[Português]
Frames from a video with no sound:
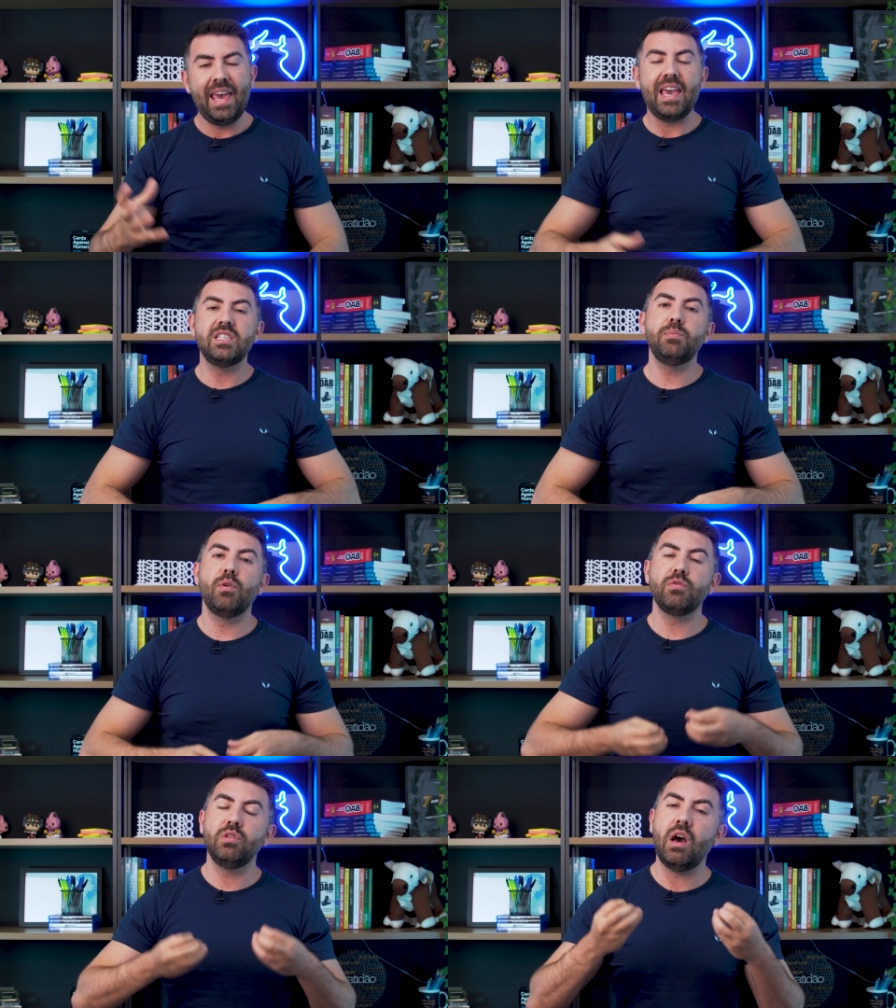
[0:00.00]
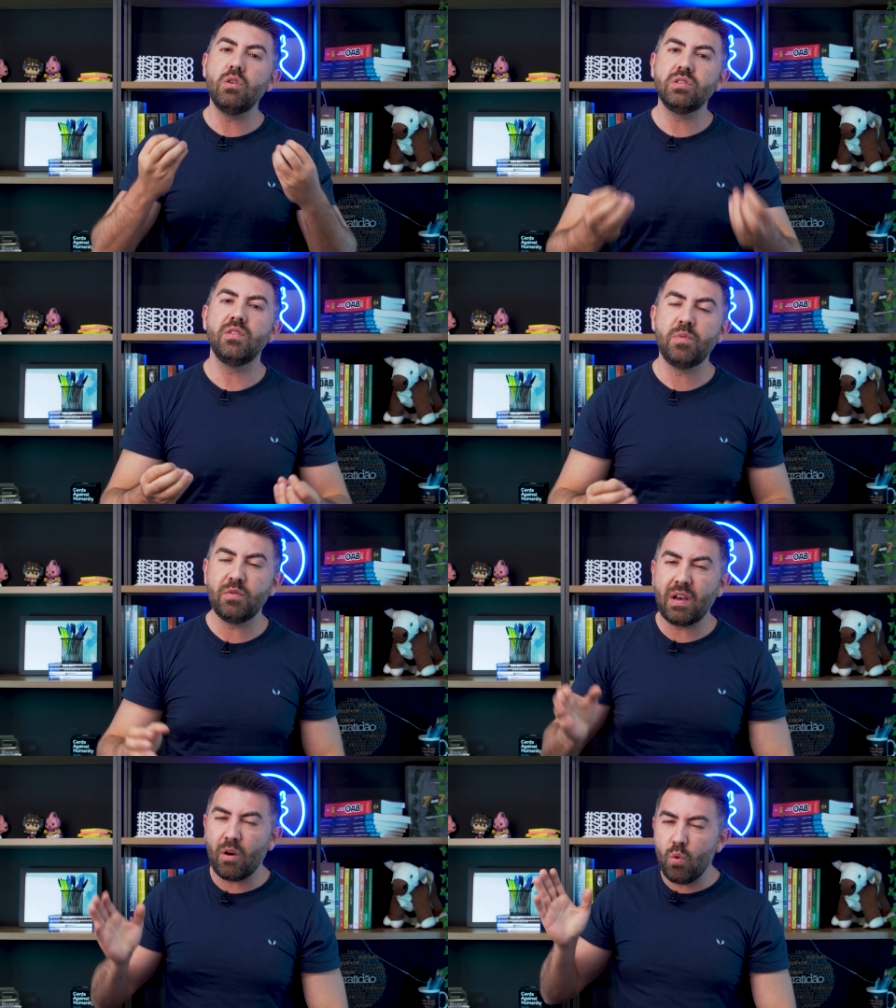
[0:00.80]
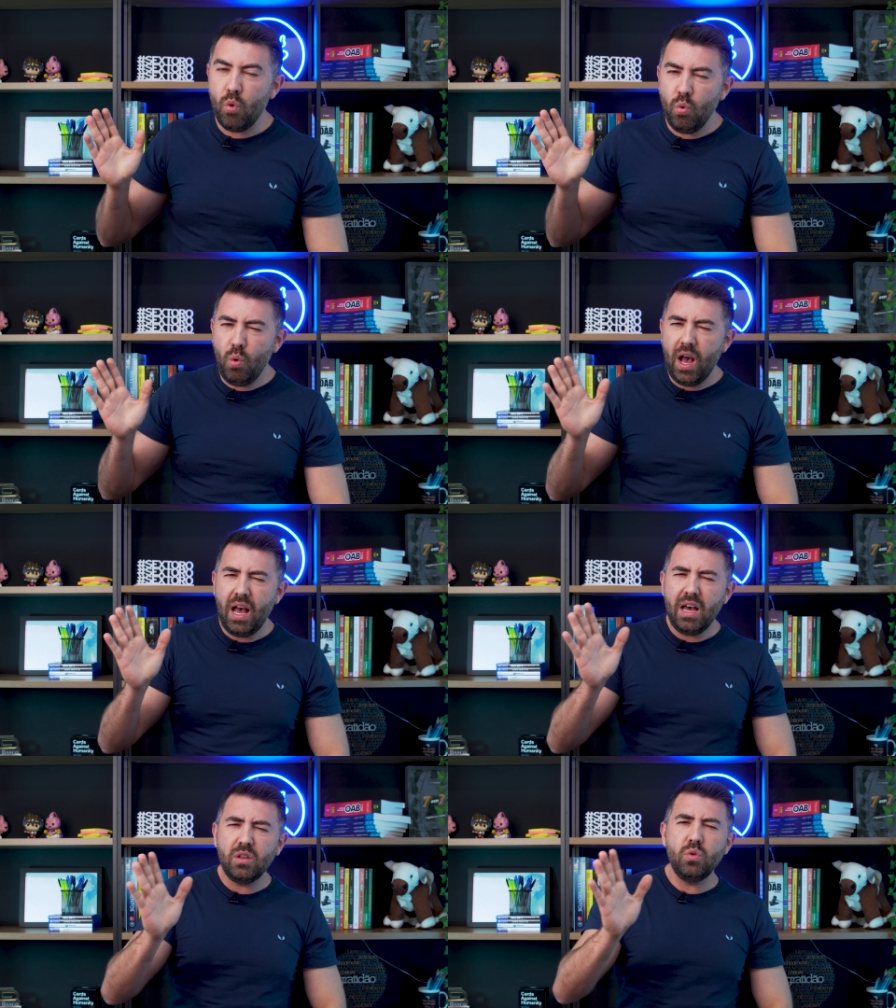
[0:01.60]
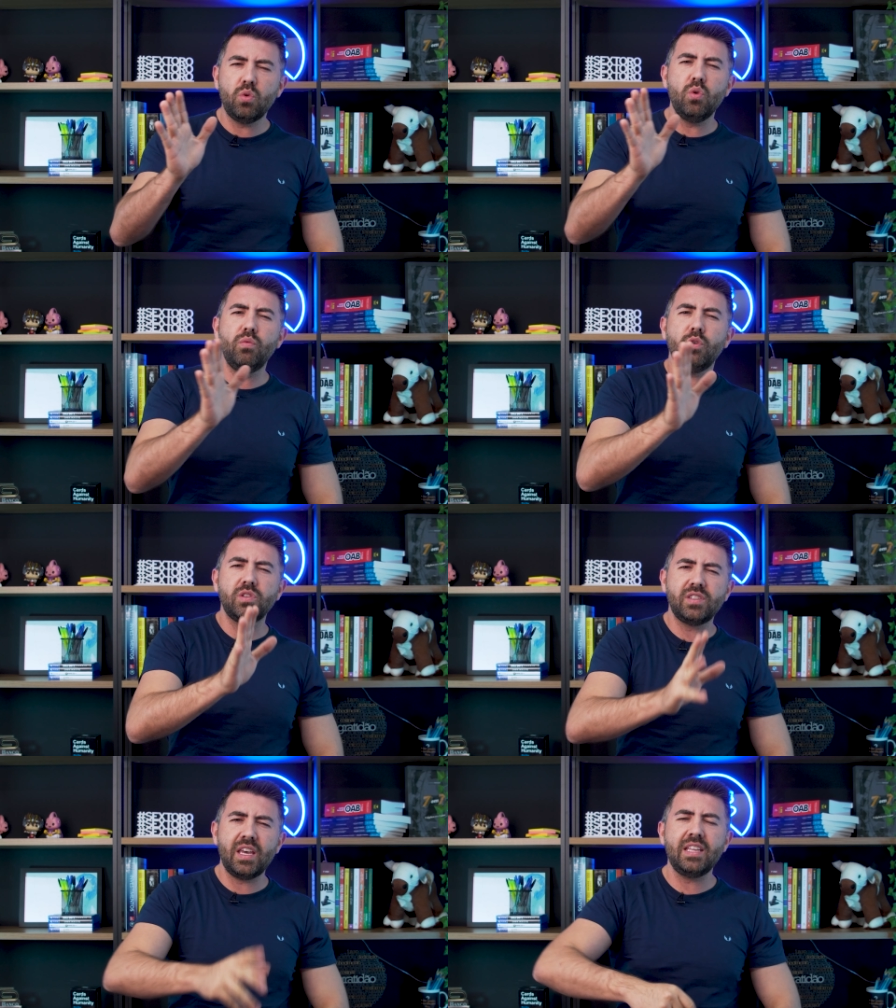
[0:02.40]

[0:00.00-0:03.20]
Esse profissional CFP ficava um ano com você